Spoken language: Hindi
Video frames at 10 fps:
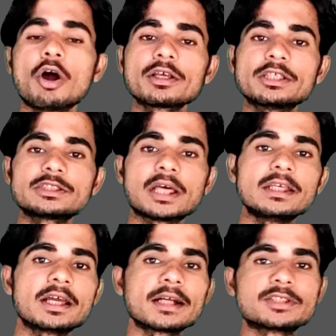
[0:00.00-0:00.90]
और किस
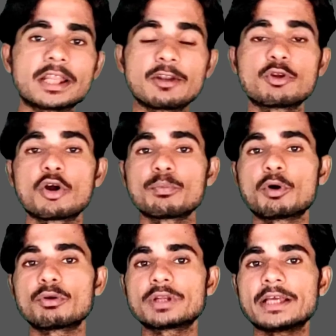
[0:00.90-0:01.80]
तरीके का चैनल नॉन
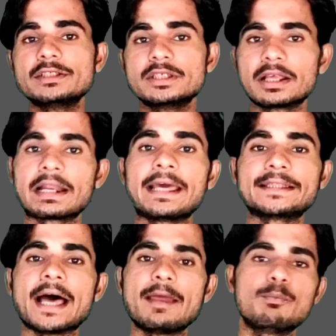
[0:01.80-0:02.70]
मोनोटाइज
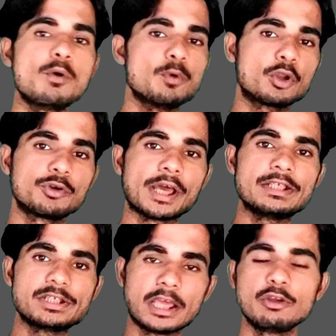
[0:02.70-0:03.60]
रहता है वो
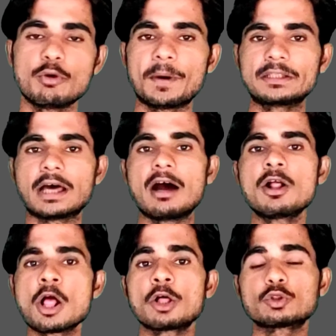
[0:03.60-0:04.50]
मोनोटाइज नहीं हो पाता
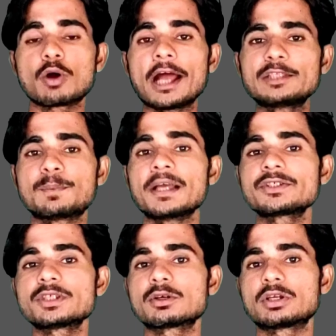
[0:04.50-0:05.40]
तो गाइज
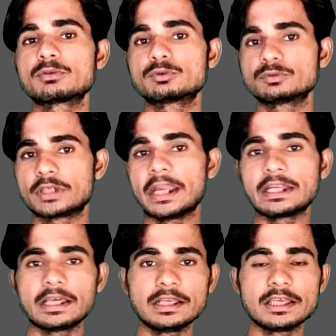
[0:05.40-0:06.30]
फर्स्ट
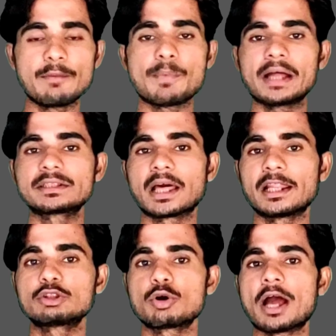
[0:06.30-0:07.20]
कैटेगरी की हम बात
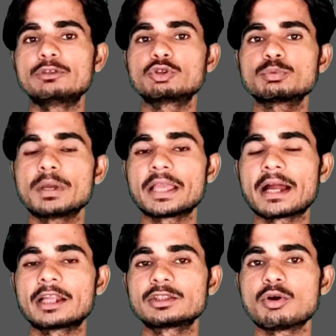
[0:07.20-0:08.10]
करें तो गाइज उसमें
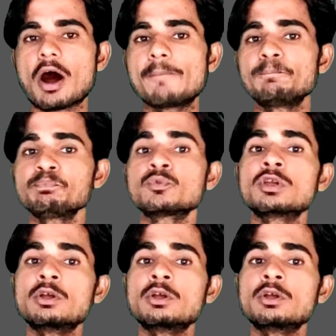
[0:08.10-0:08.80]
क्या करते हो आप